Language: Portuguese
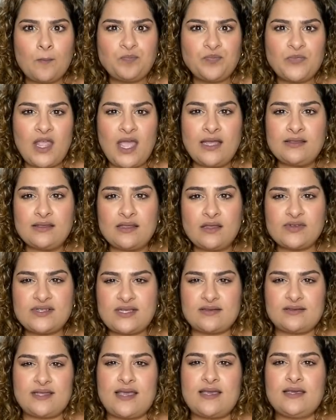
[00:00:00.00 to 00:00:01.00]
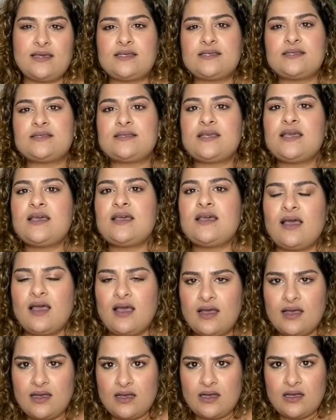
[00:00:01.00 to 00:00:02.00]
né? Então você tem que
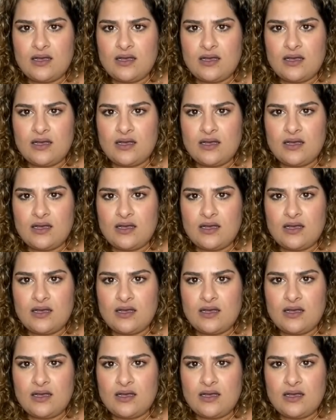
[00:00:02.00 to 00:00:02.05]
ser